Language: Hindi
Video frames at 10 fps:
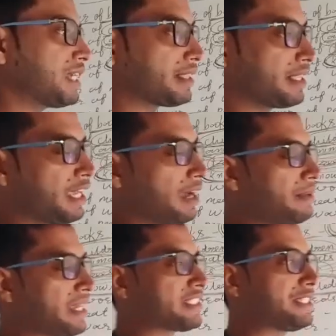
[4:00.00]
जाते हैं आप
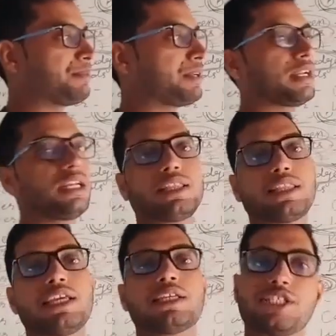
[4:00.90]
एक्सेप्ट कर लेते
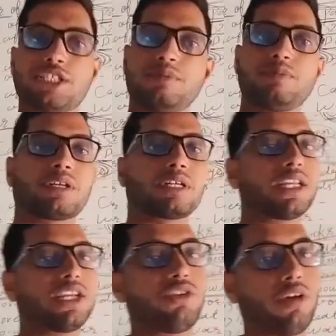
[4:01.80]
हैं किसी भी प्रकार
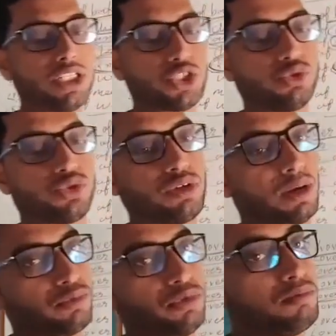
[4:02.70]
की नॉलेज को जो
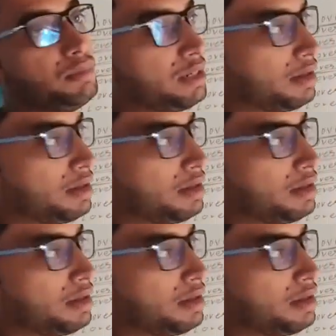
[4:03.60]
आपको मिल